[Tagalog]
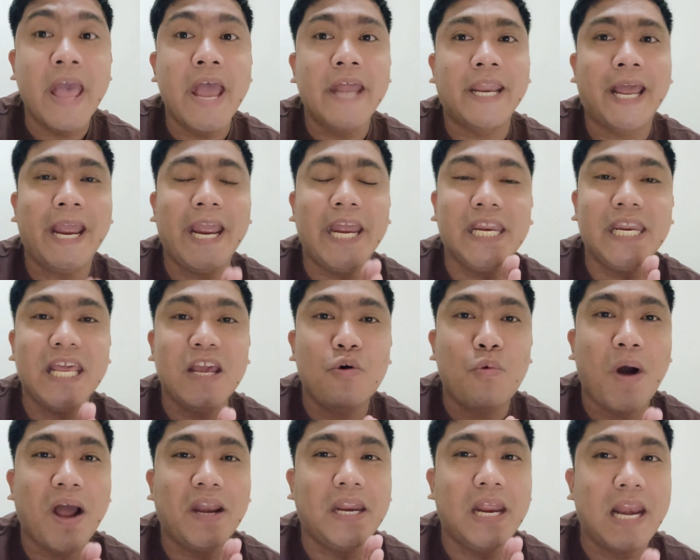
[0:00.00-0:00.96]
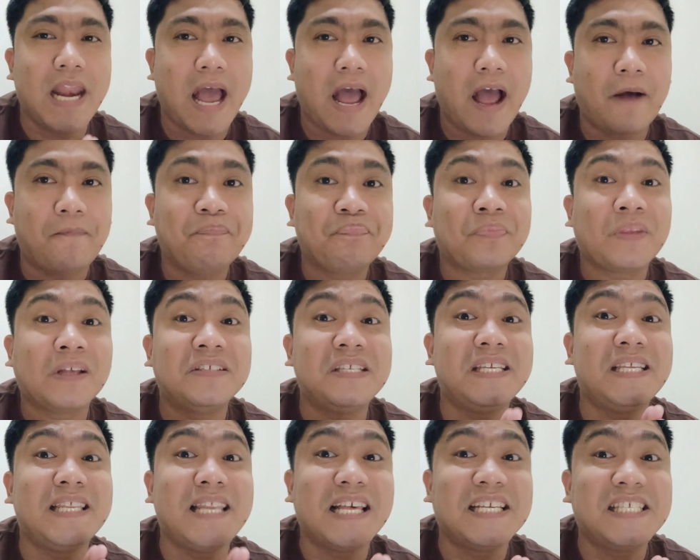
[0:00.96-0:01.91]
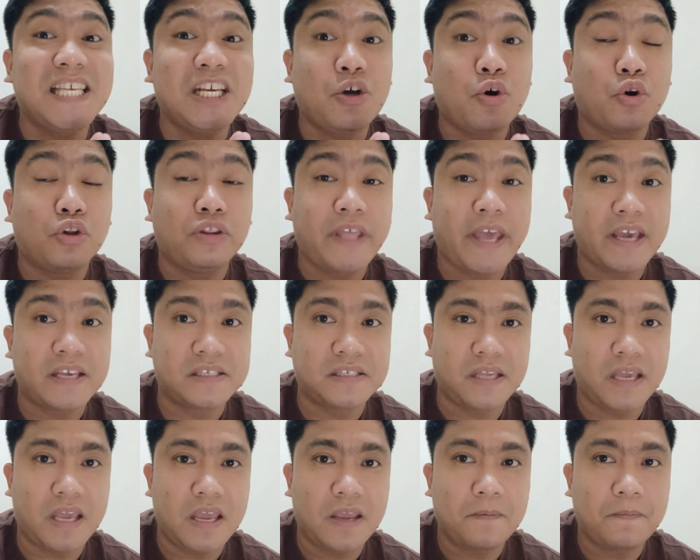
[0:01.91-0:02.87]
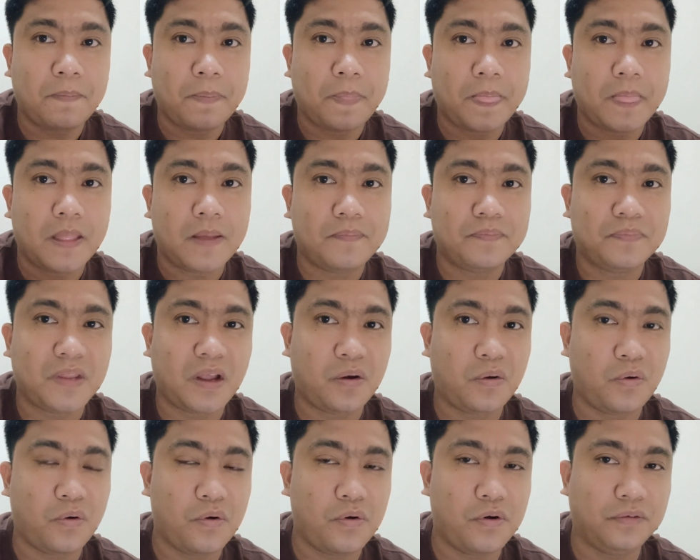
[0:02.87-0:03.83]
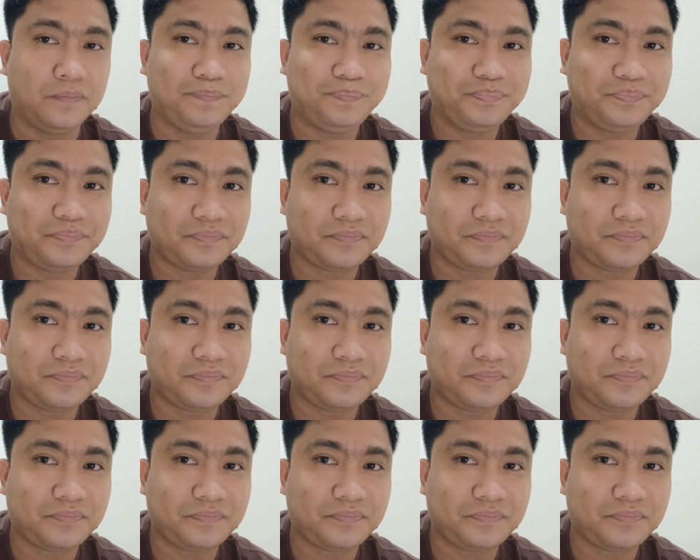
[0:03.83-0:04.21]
na iniwan nila si Celeste Cortesi. Naku,